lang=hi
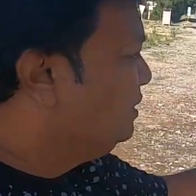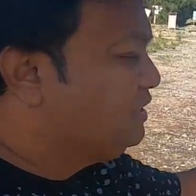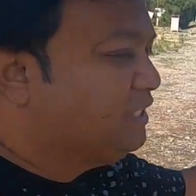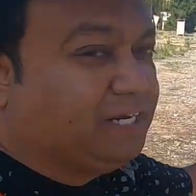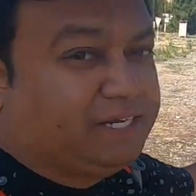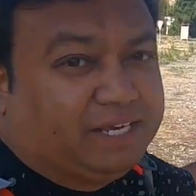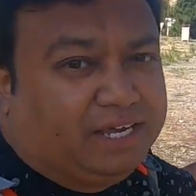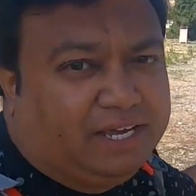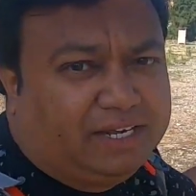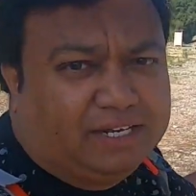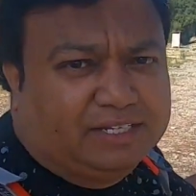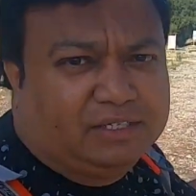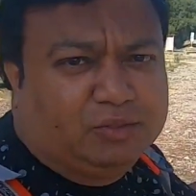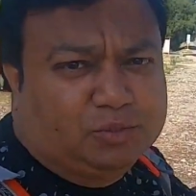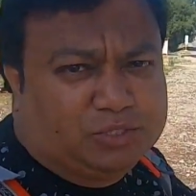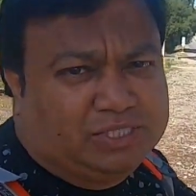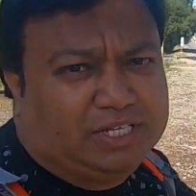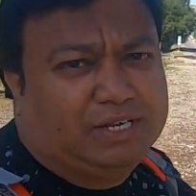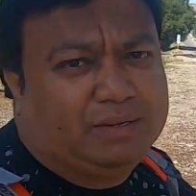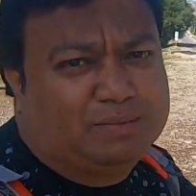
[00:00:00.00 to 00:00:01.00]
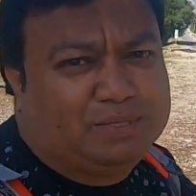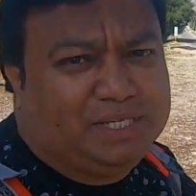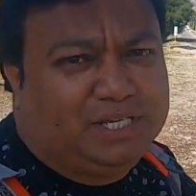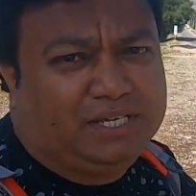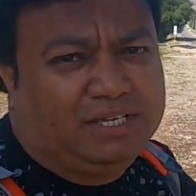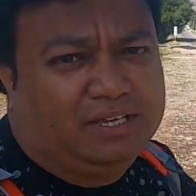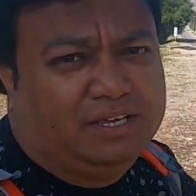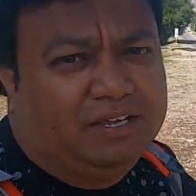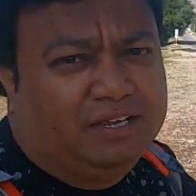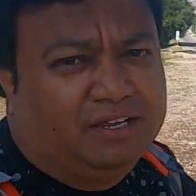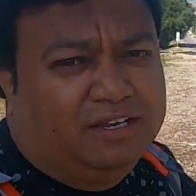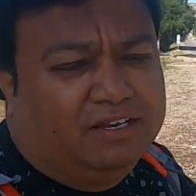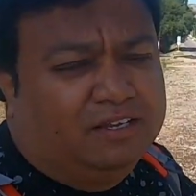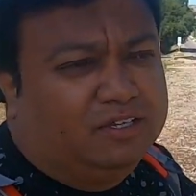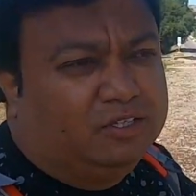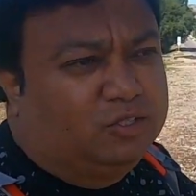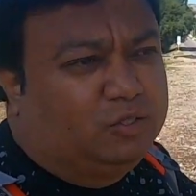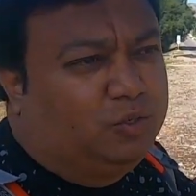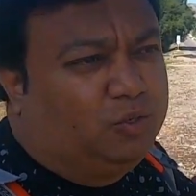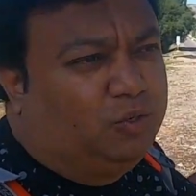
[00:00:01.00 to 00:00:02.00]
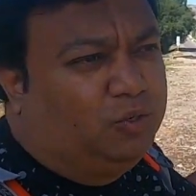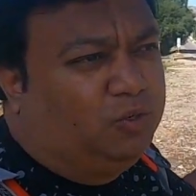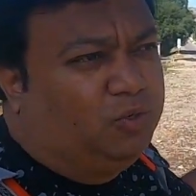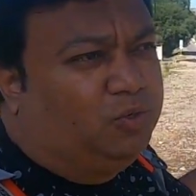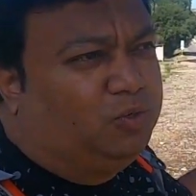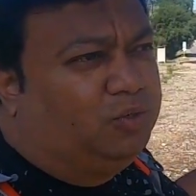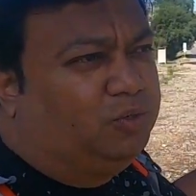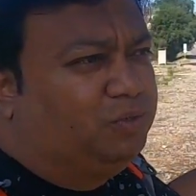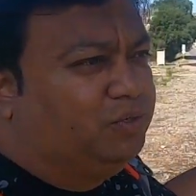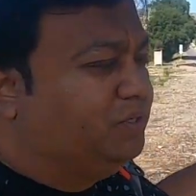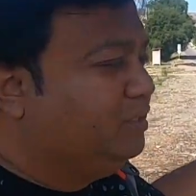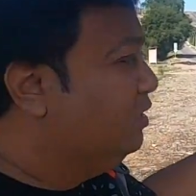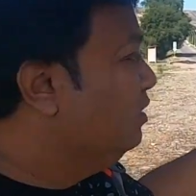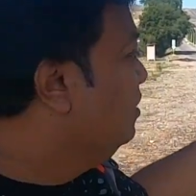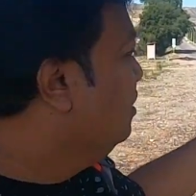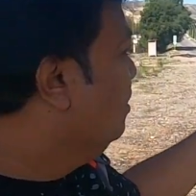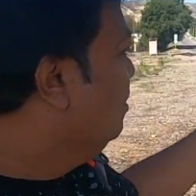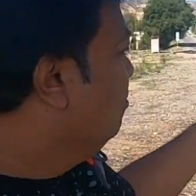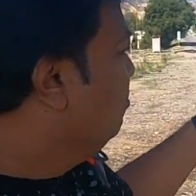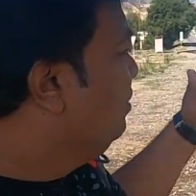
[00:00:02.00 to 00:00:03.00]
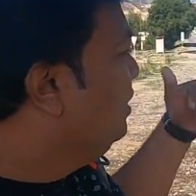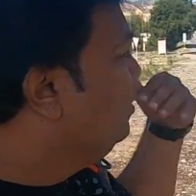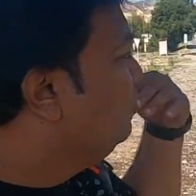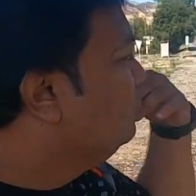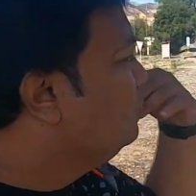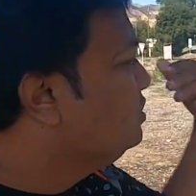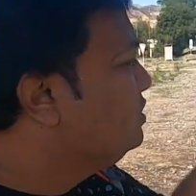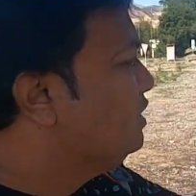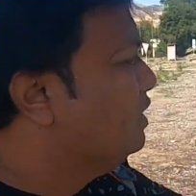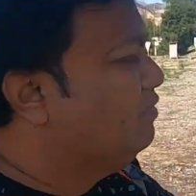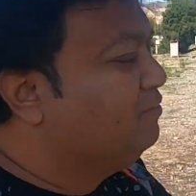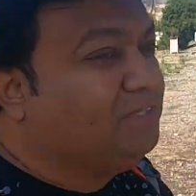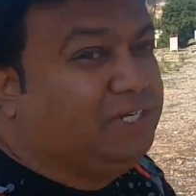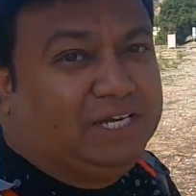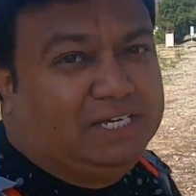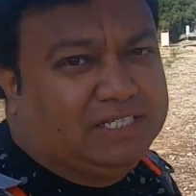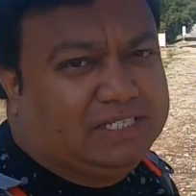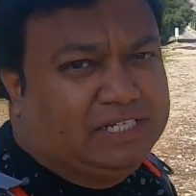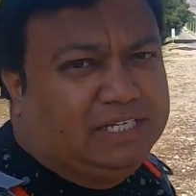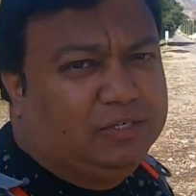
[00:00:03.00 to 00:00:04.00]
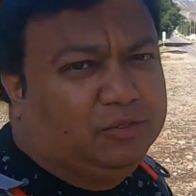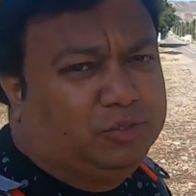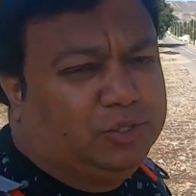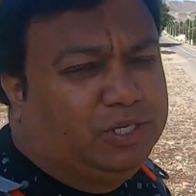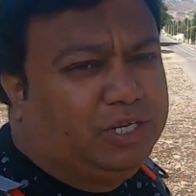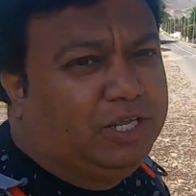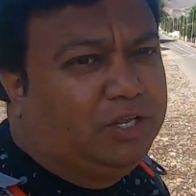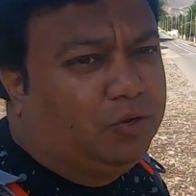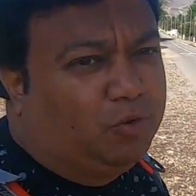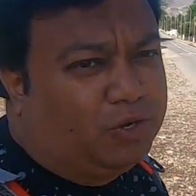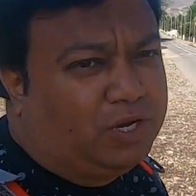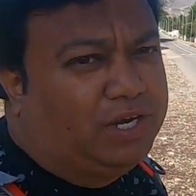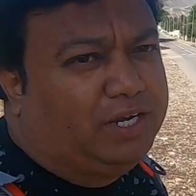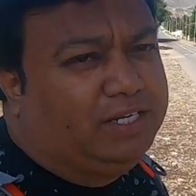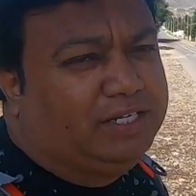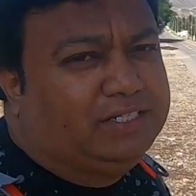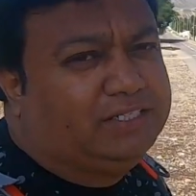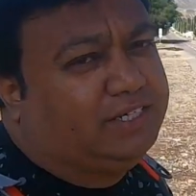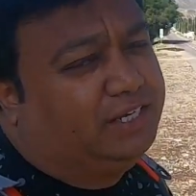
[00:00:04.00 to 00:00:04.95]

मैं चल के आ रहा था उस तरफ से तो मैं उस तरफ था इसलिए उन्होंने रोका नहीं